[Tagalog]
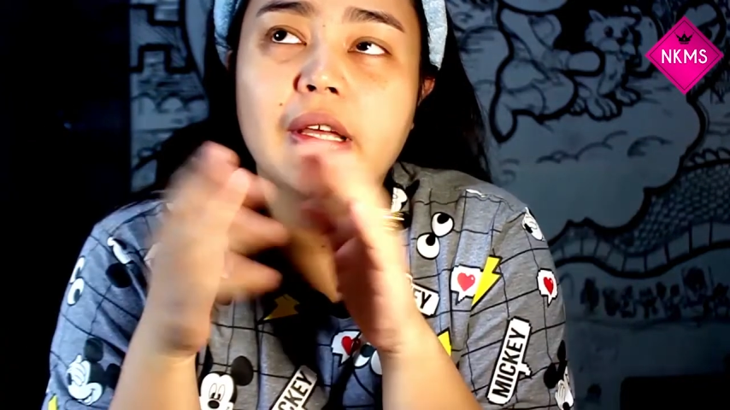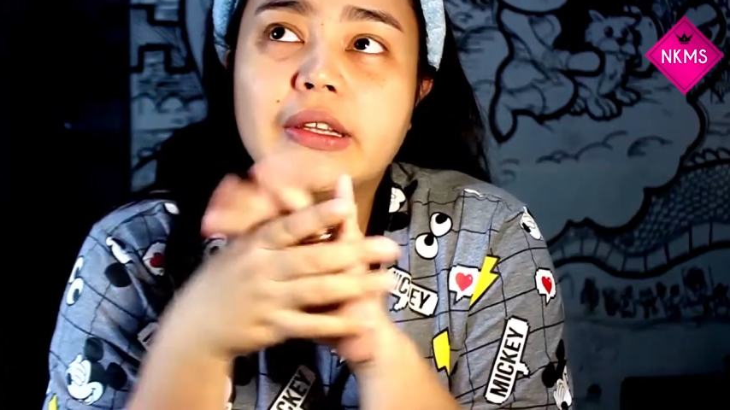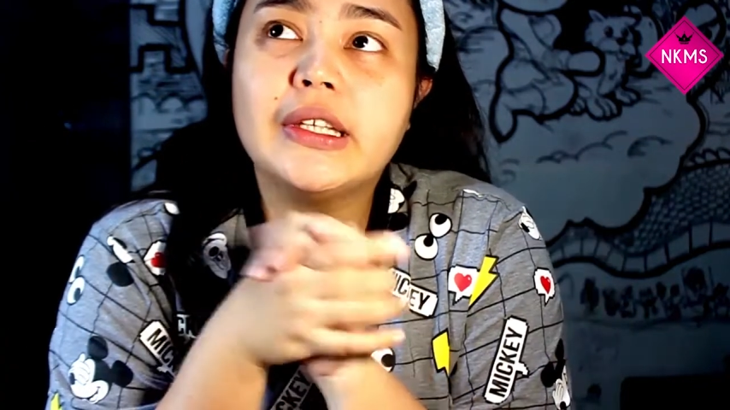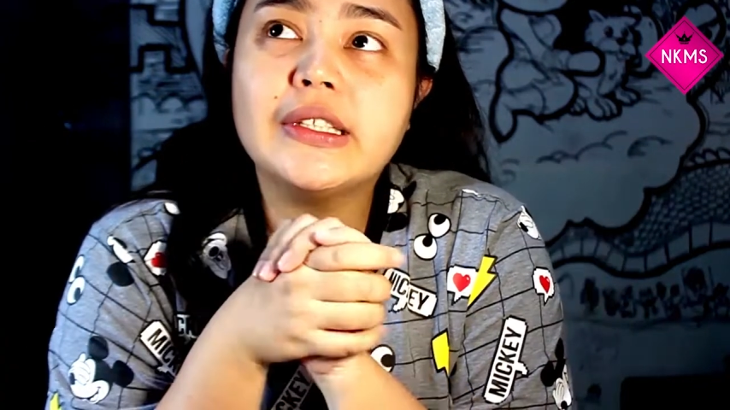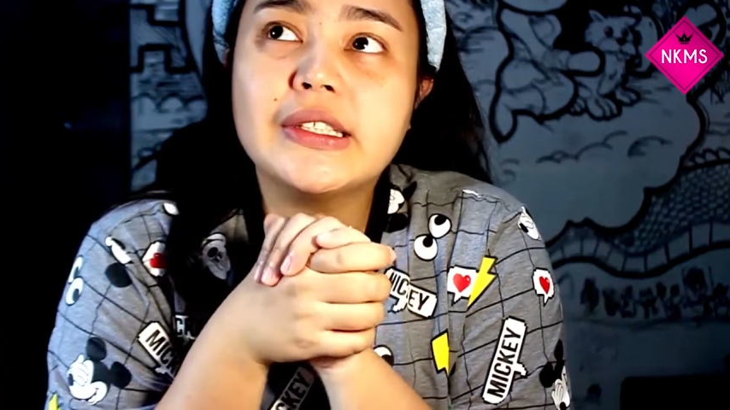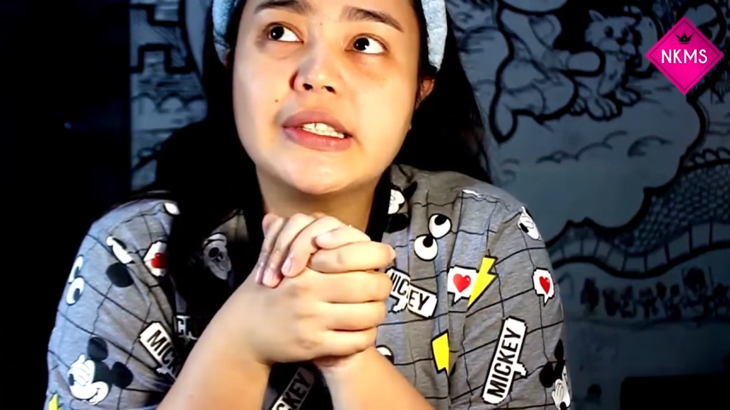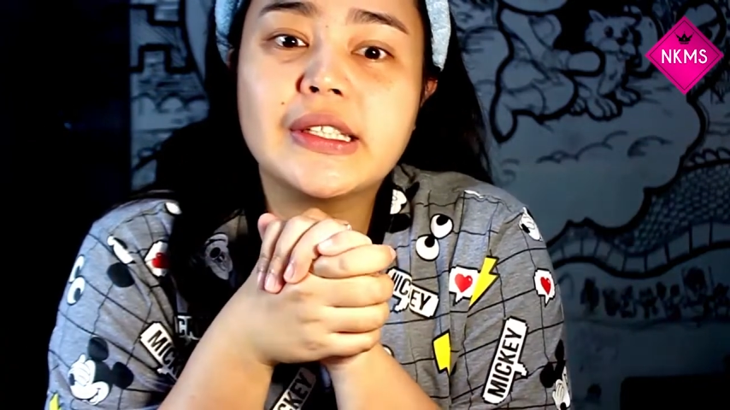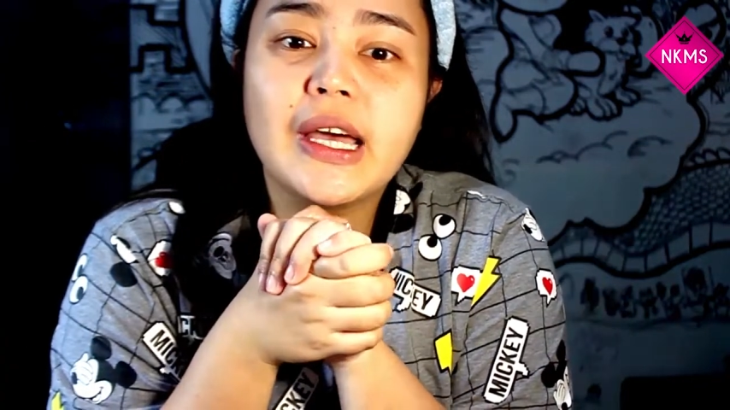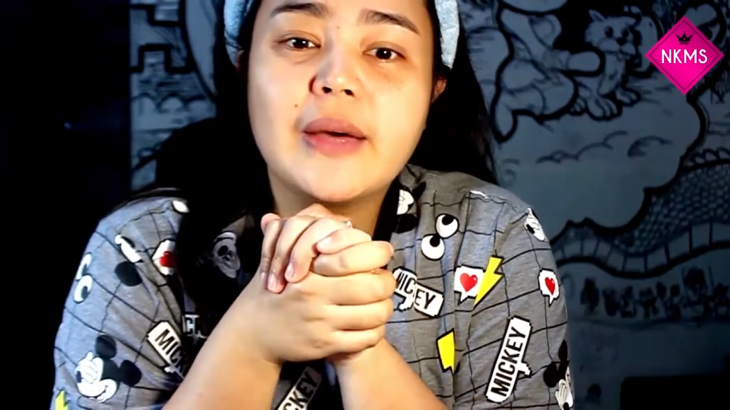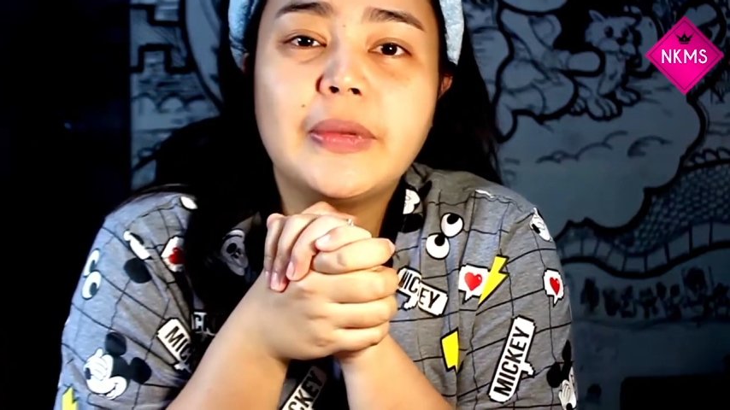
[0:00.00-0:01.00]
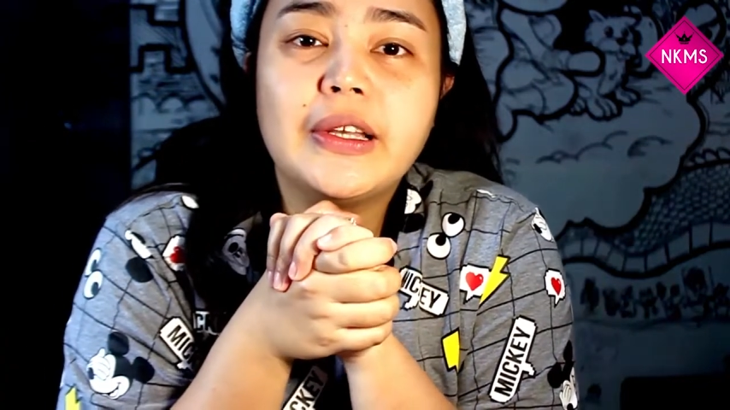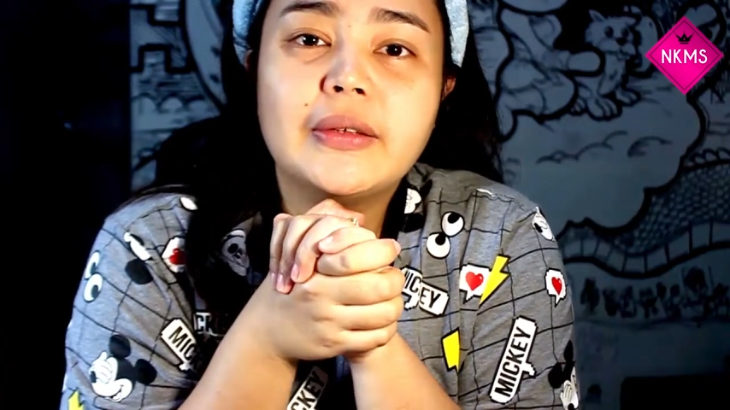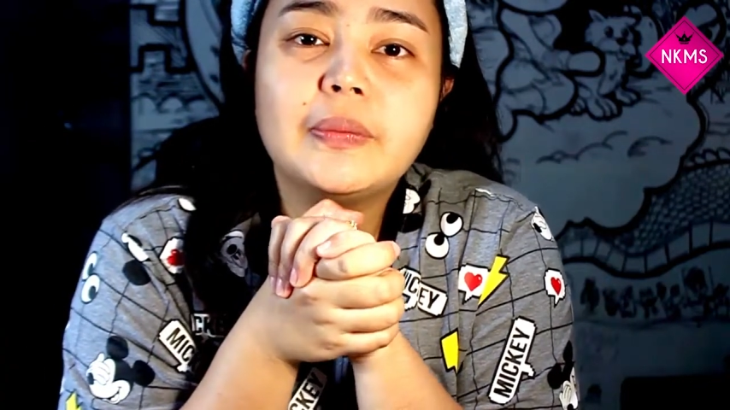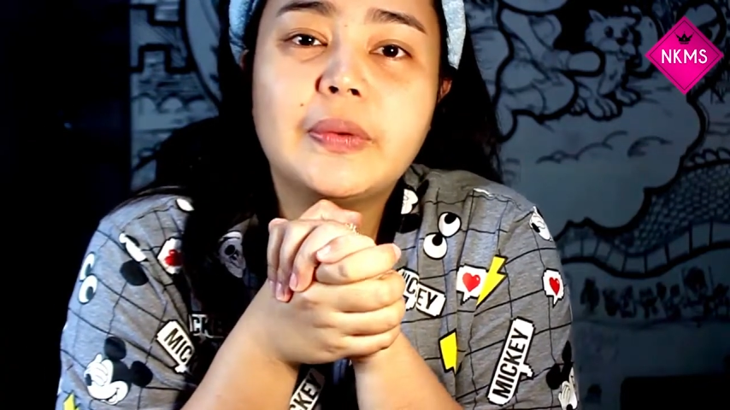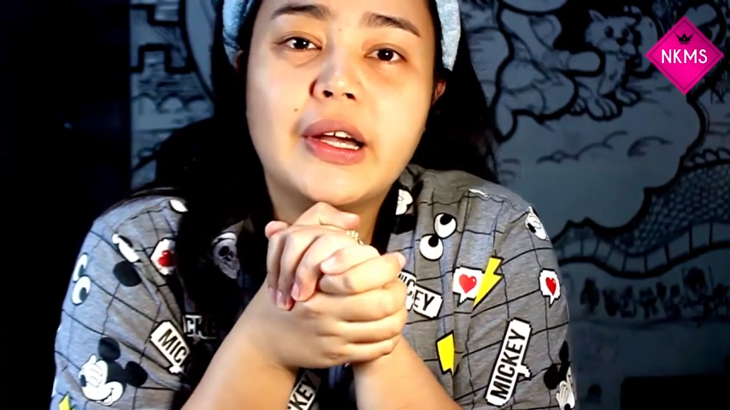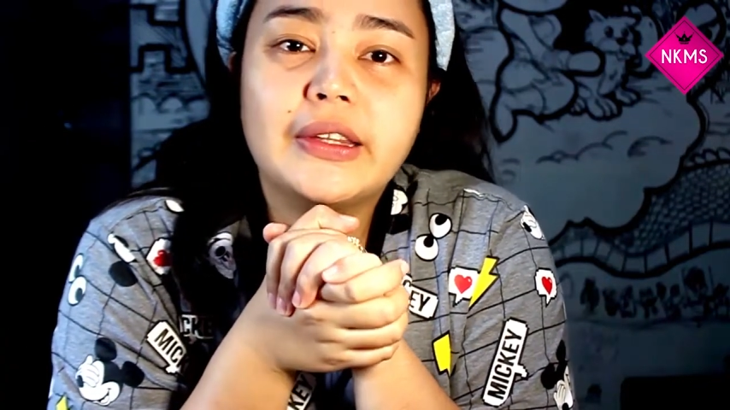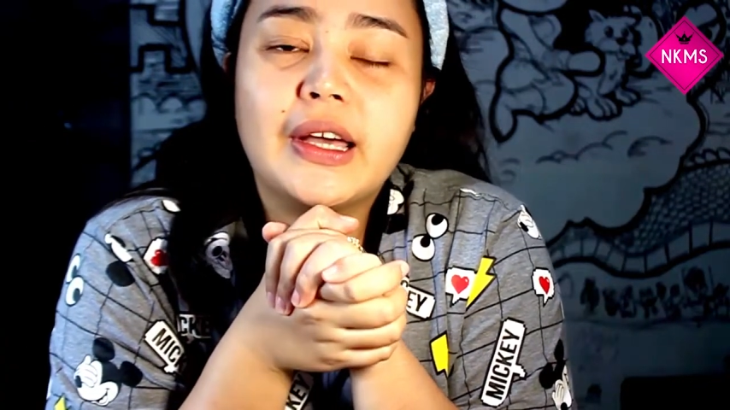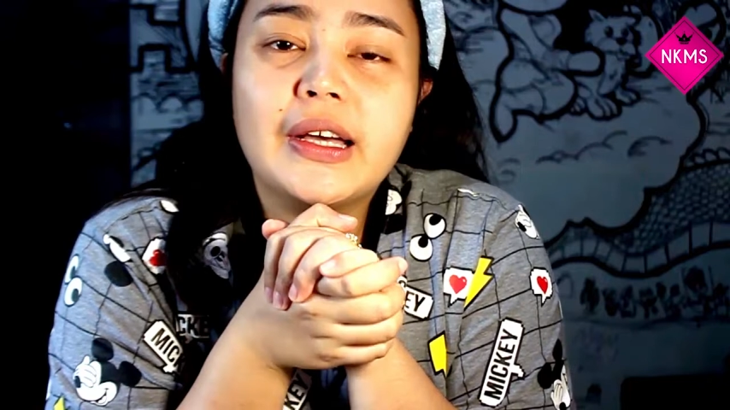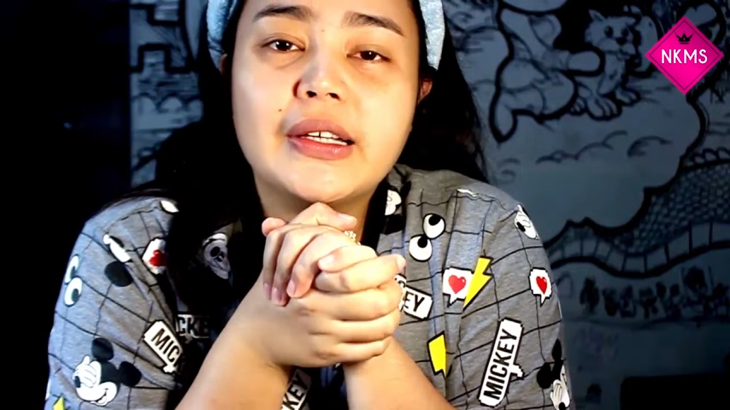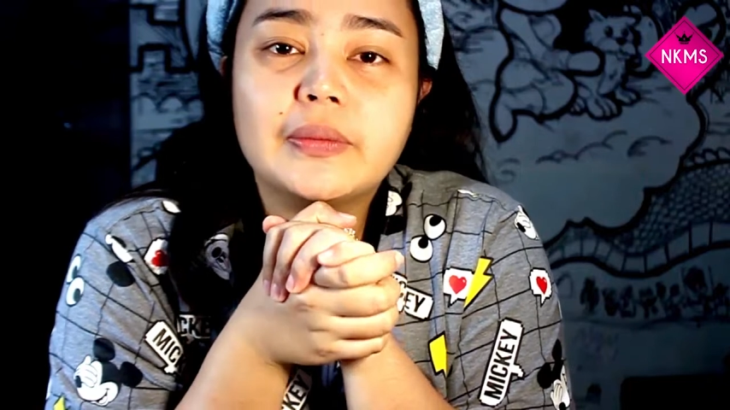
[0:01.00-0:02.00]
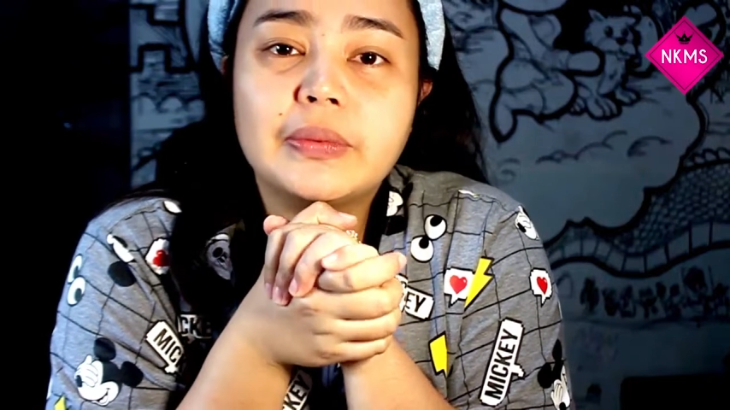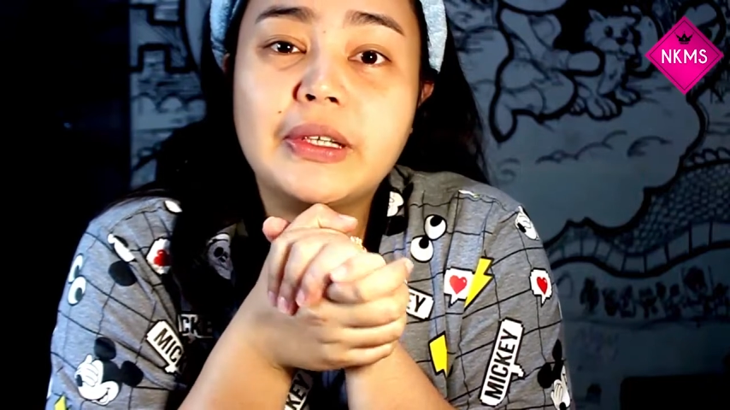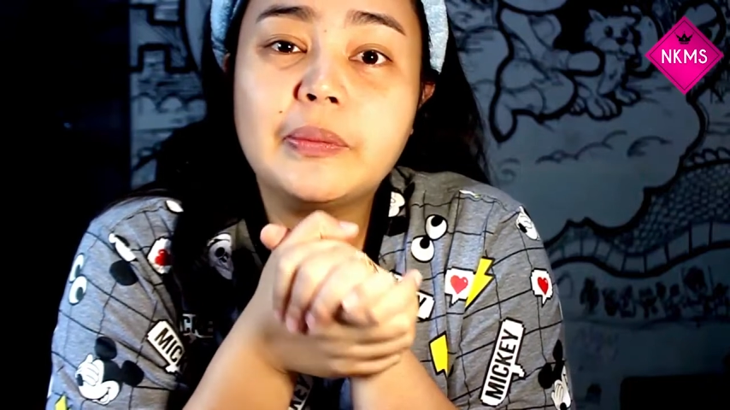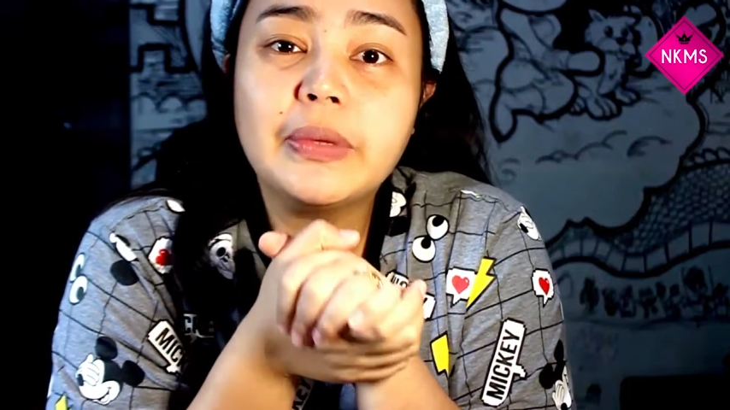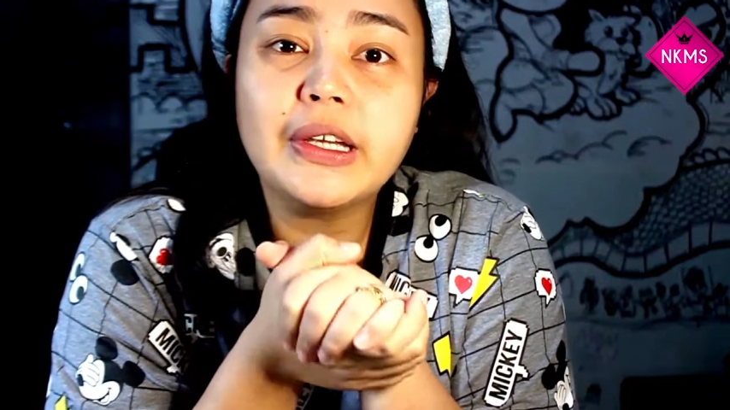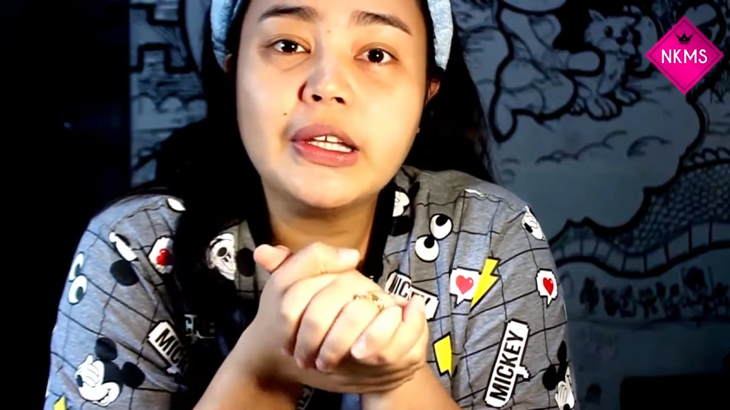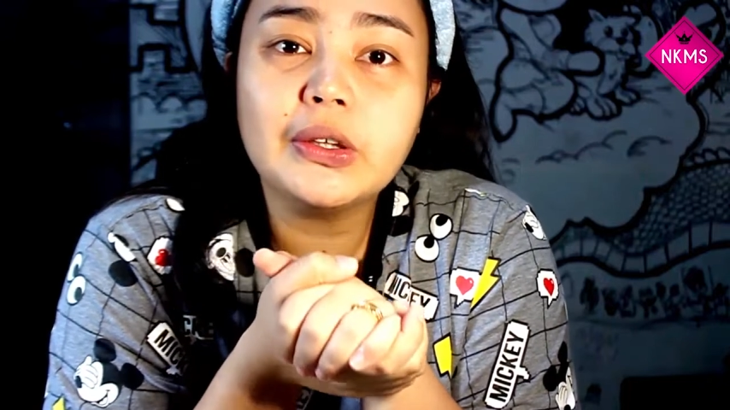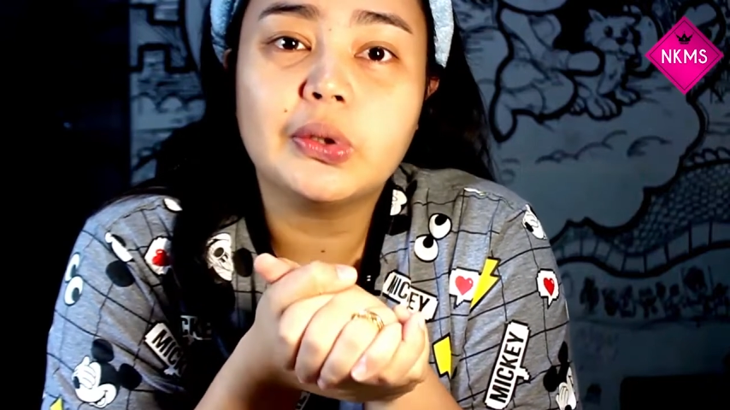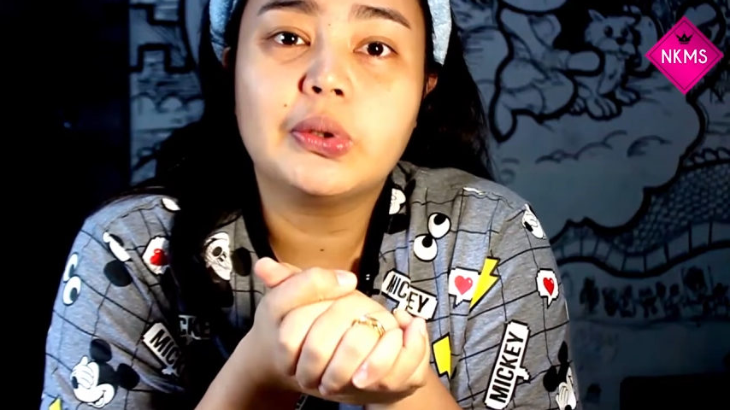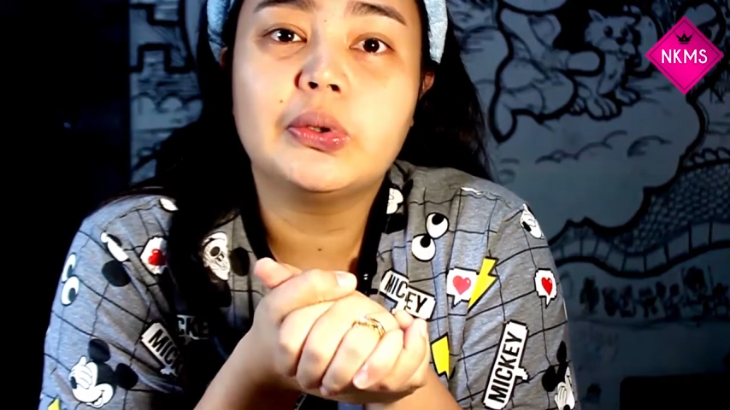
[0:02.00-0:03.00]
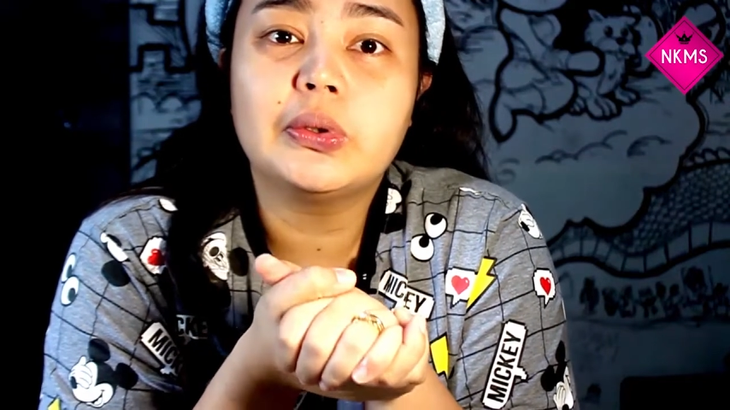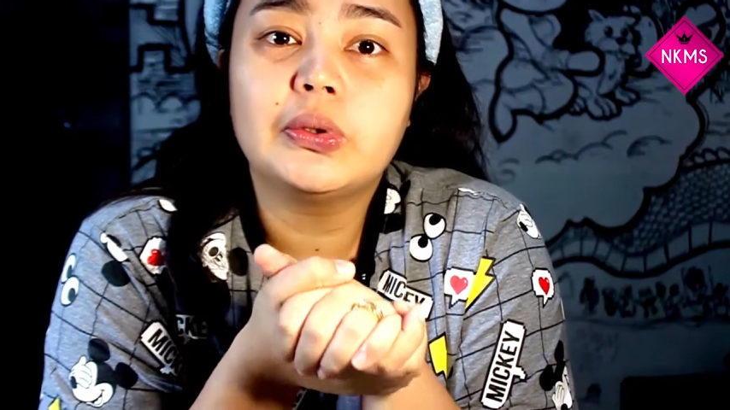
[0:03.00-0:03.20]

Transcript: this nga palang product, libre itong